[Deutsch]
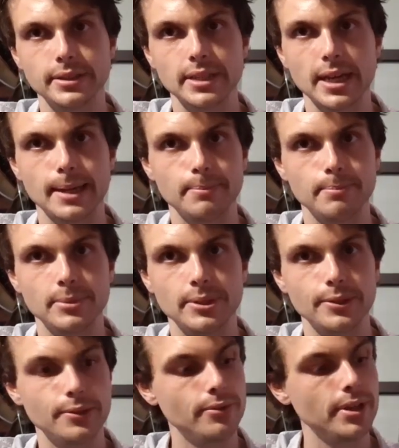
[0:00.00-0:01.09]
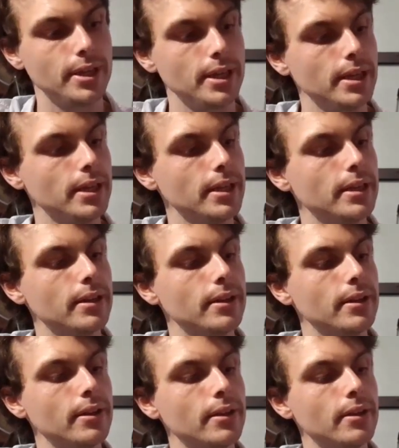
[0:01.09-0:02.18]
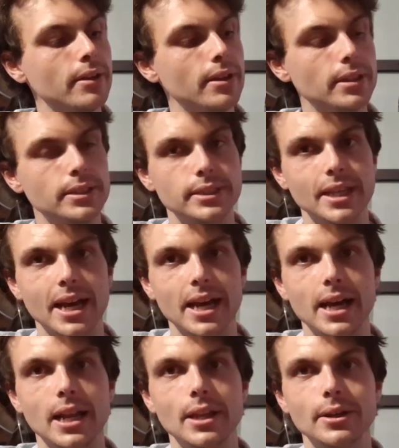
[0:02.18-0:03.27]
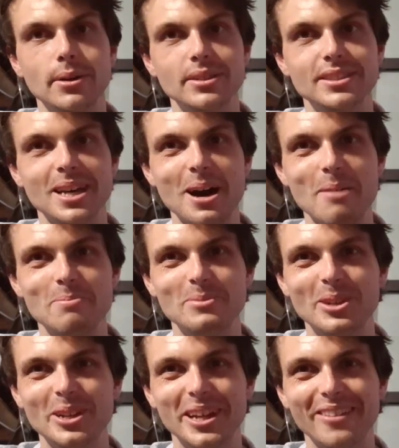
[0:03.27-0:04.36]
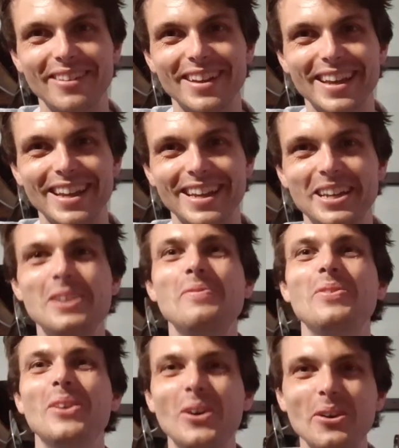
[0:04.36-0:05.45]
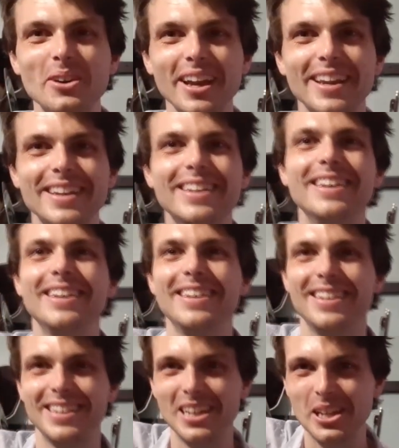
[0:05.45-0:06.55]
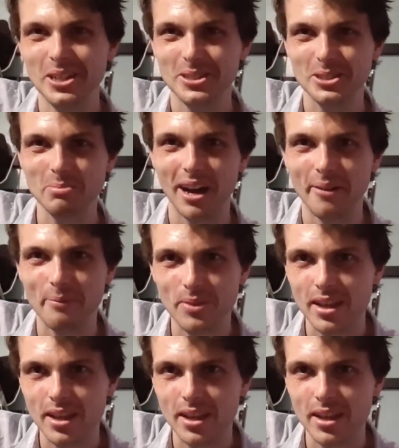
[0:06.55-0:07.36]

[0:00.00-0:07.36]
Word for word: Submarine, Yellow Submarine. Okay, super.